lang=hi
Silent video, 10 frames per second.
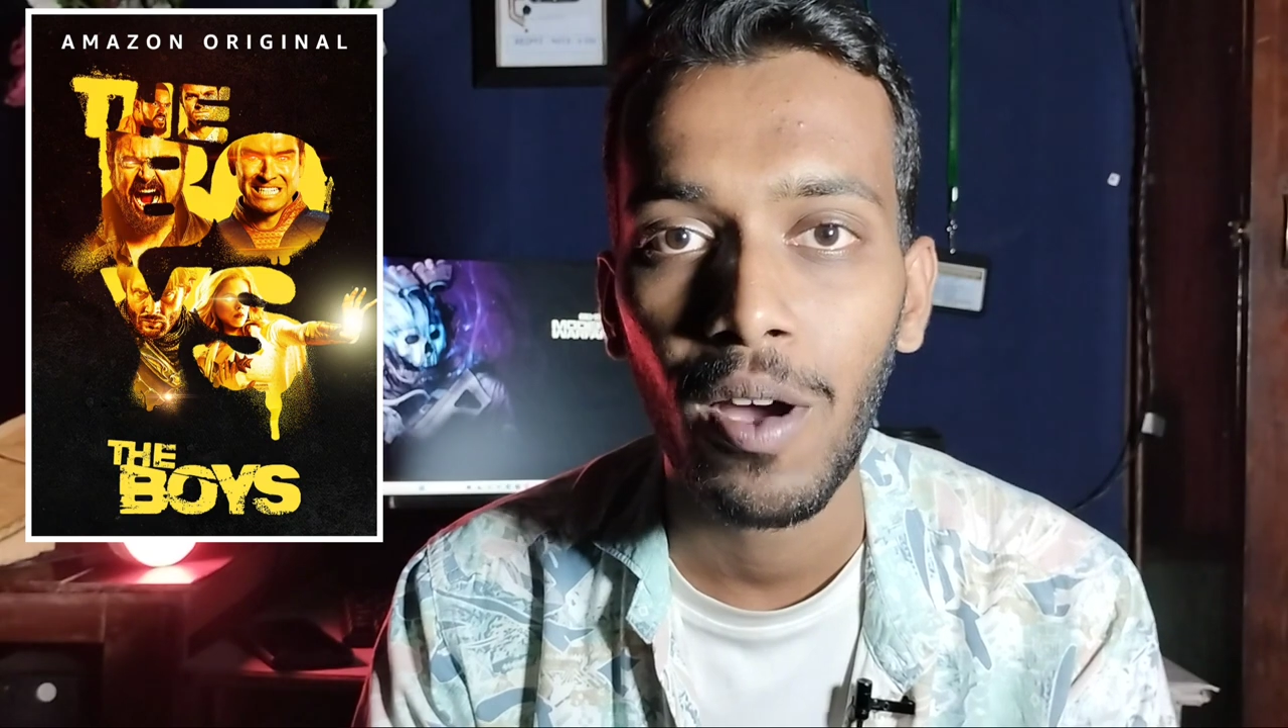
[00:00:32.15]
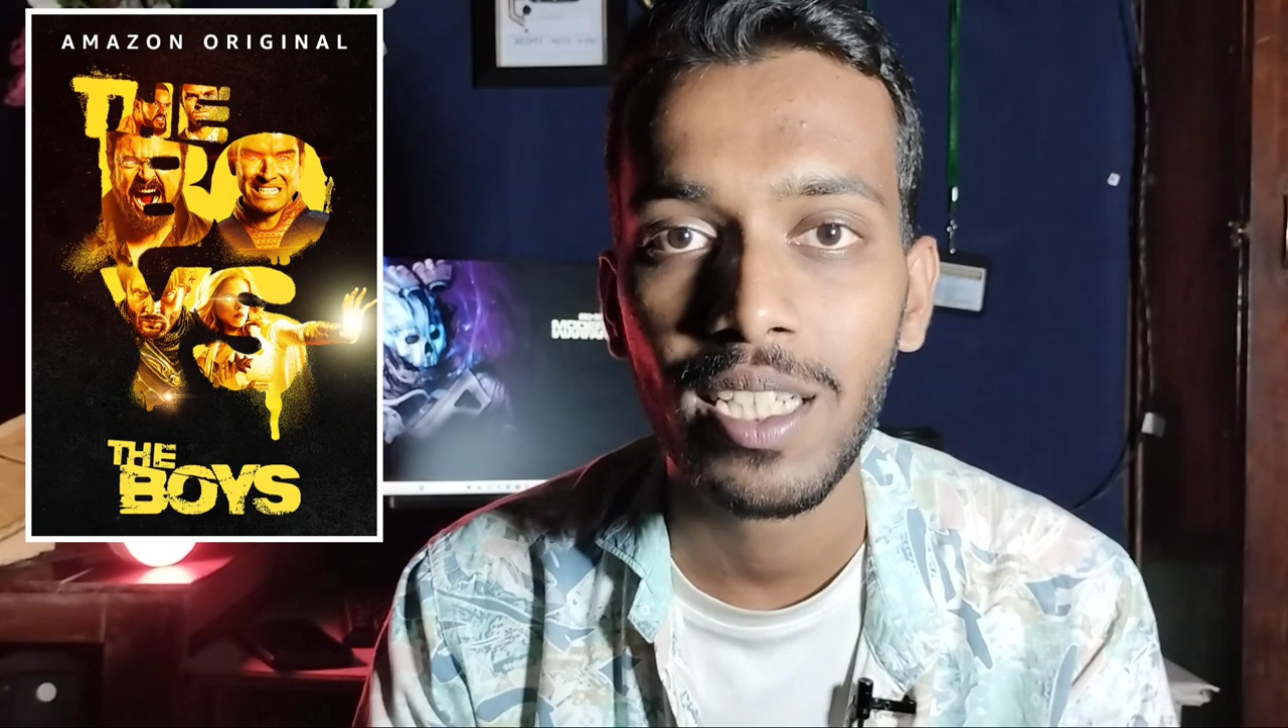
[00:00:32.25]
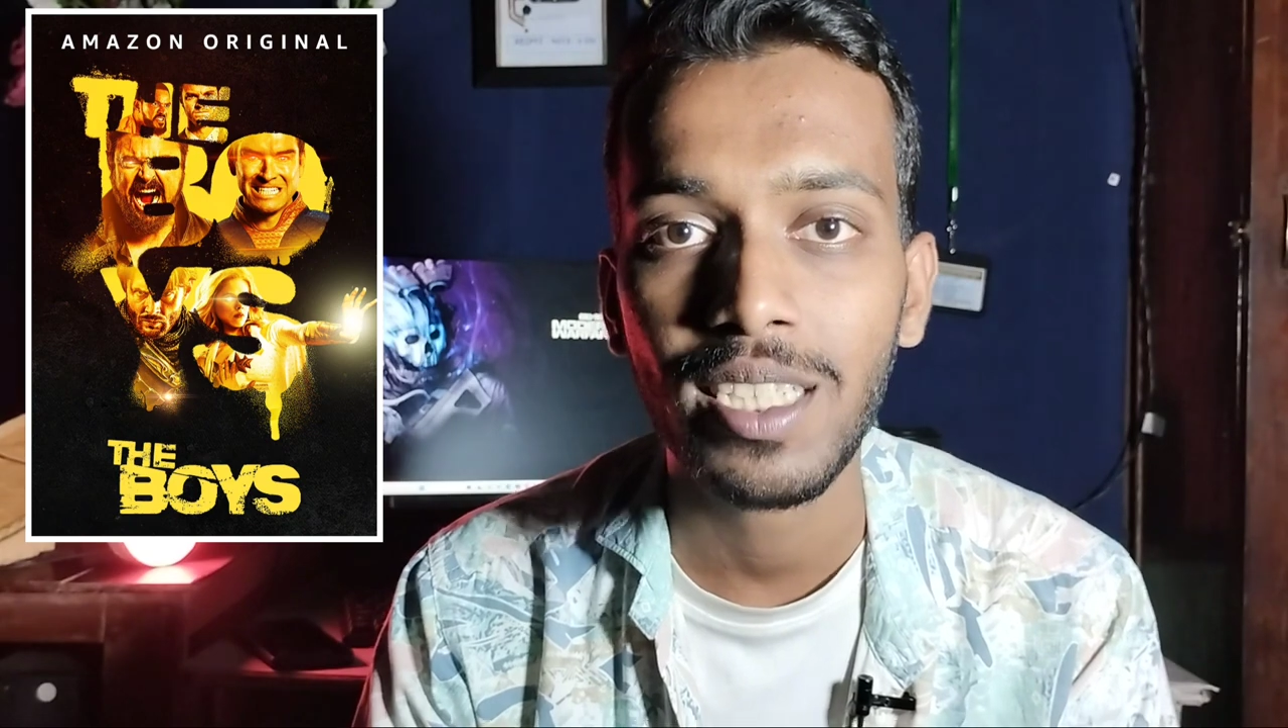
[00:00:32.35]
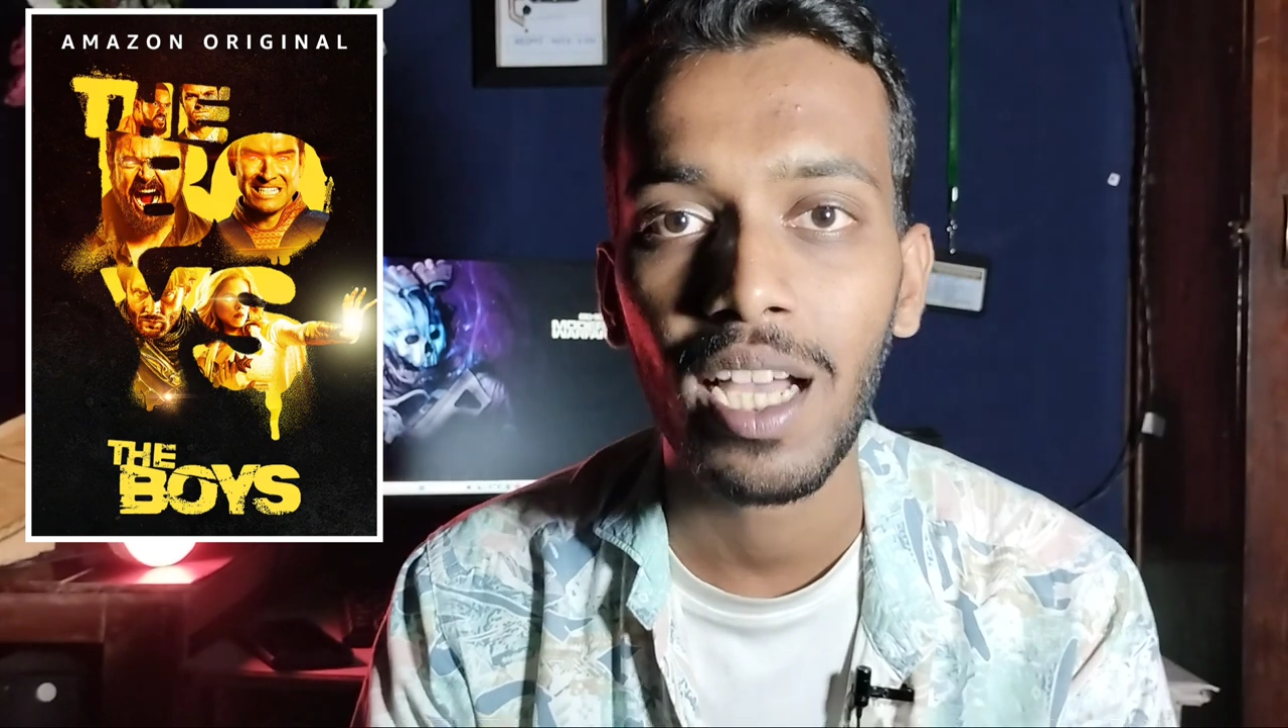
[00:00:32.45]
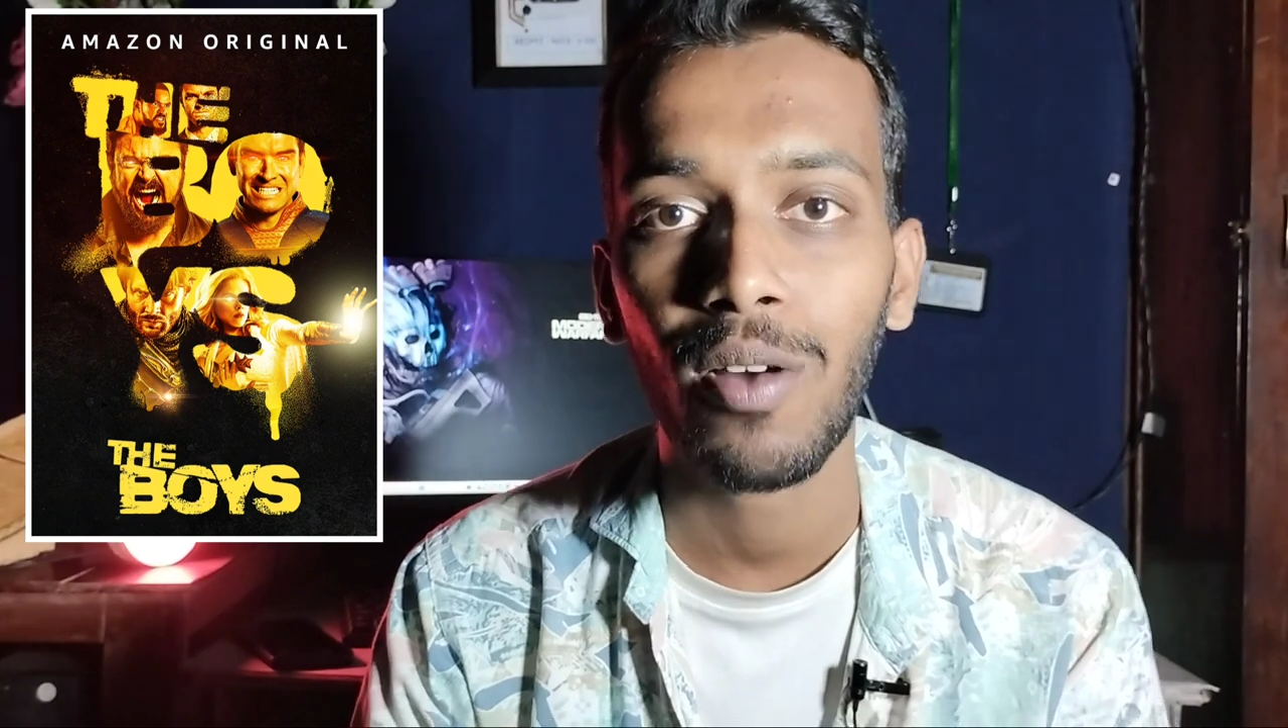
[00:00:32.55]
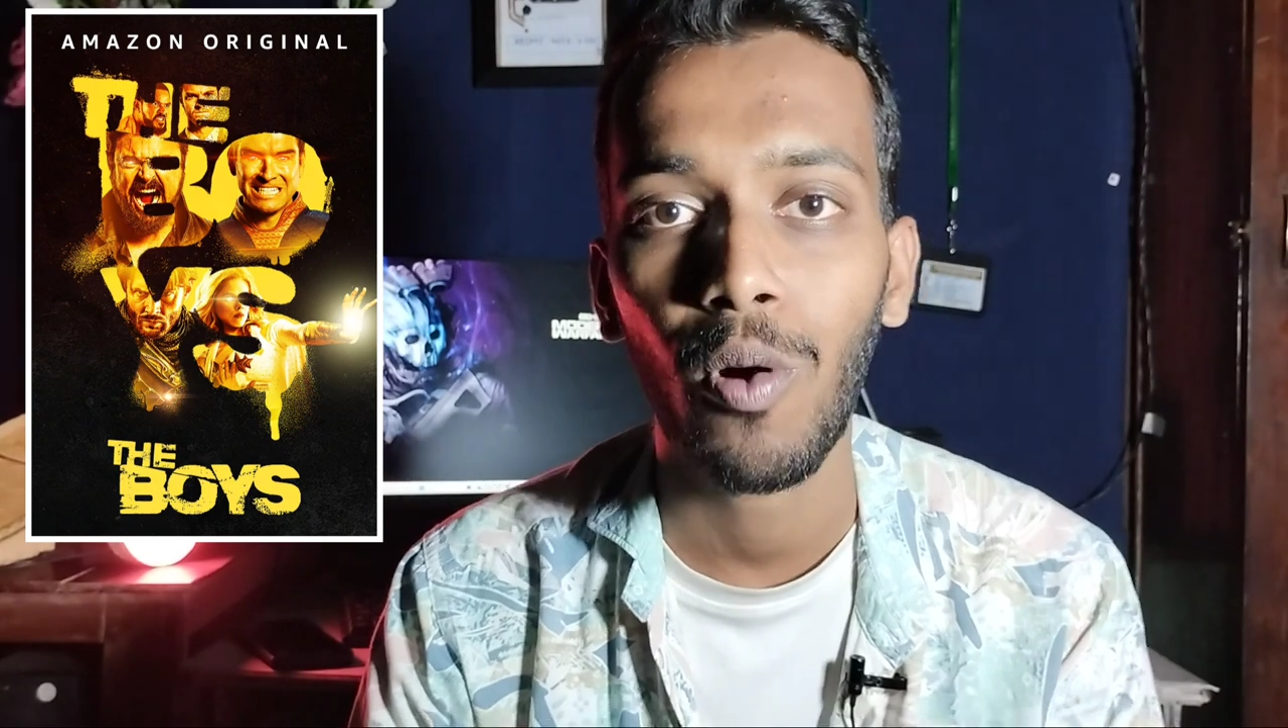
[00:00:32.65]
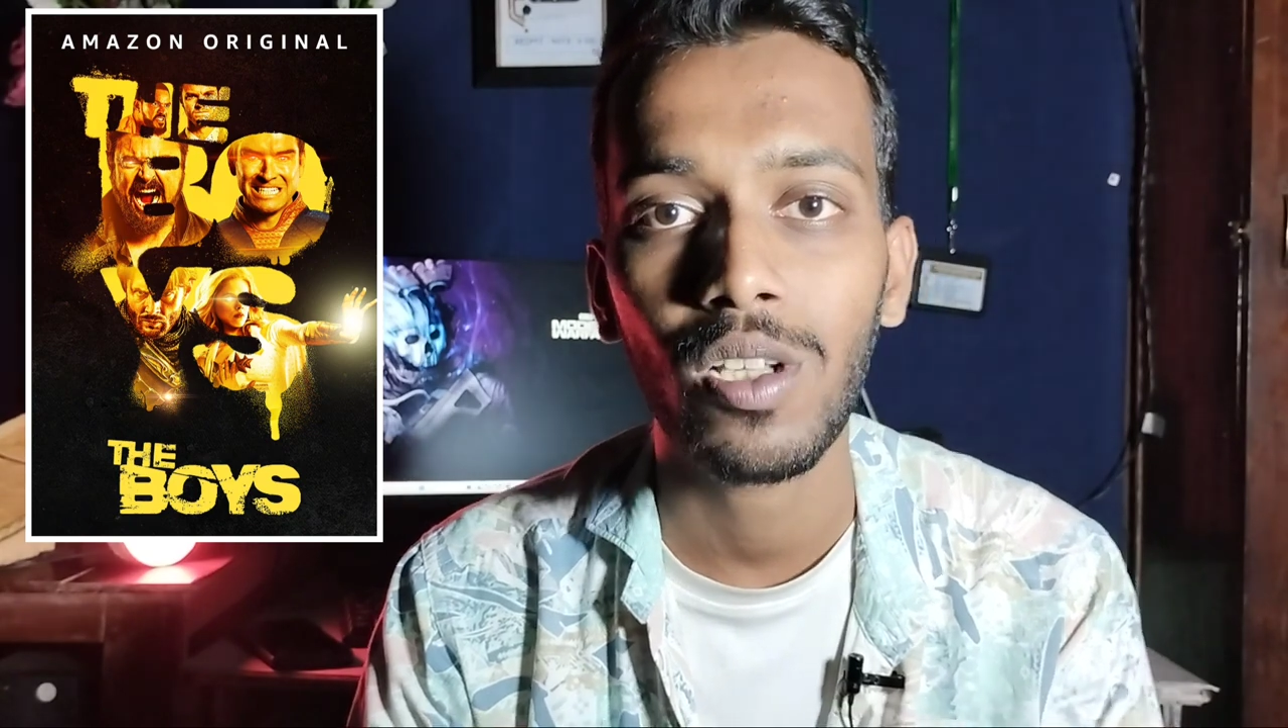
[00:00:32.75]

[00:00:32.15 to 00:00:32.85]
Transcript: बॉयज़ का